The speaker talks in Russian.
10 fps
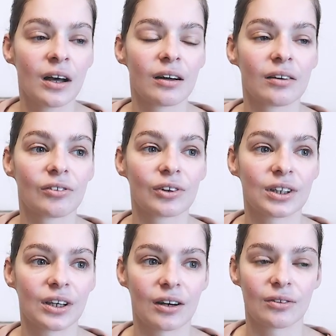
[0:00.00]
А, вот,
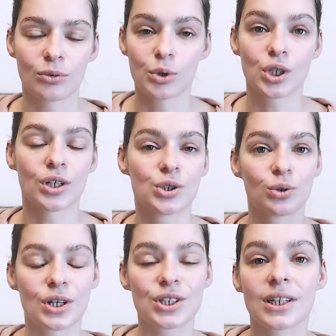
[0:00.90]
я очень
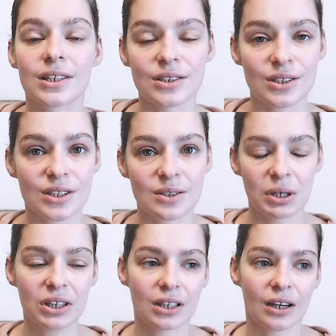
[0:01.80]
хочу расширить
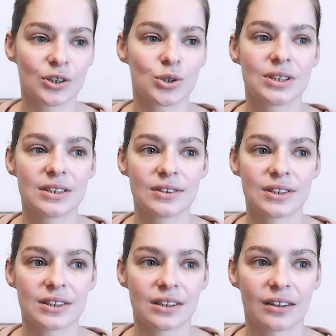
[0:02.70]
ассортимент, и я хочу
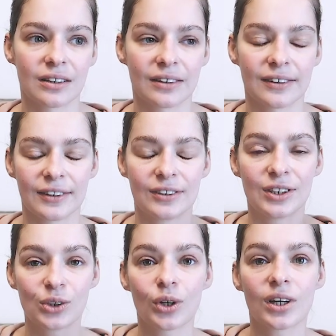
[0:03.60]
делать а,
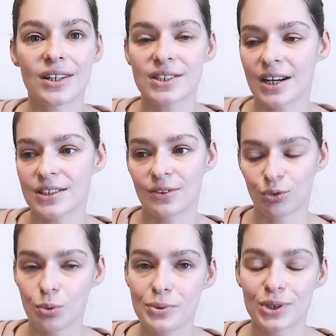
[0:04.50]
не только раскраски
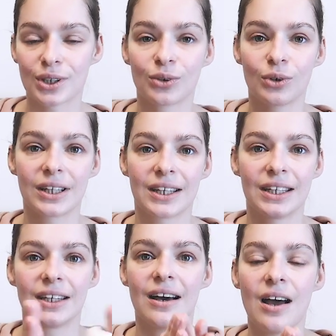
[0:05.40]
в тубусах, но и
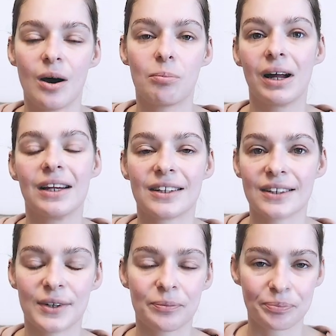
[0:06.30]
такие
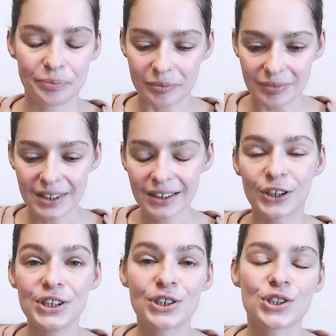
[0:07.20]
маленькие
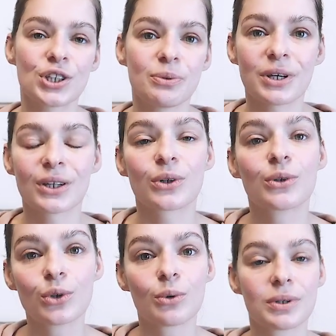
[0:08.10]
книжечками,
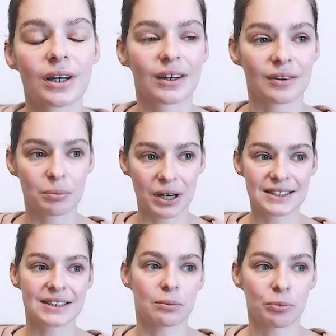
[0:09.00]
которые удобно
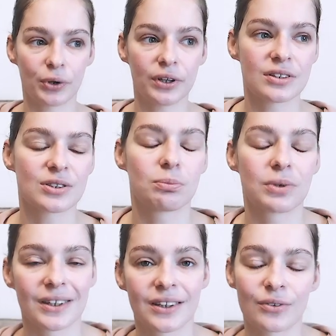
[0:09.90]
брать с собой,
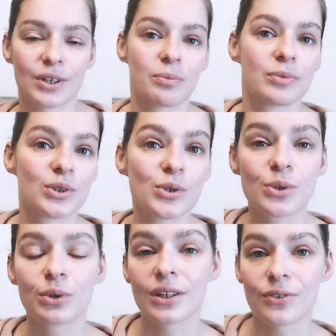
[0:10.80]
особенно когда вы там
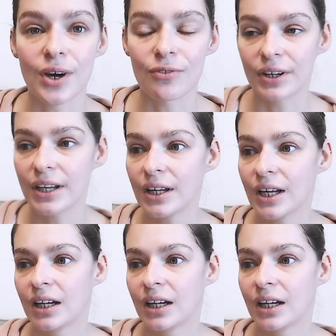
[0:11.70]
идете куда-то в кафе,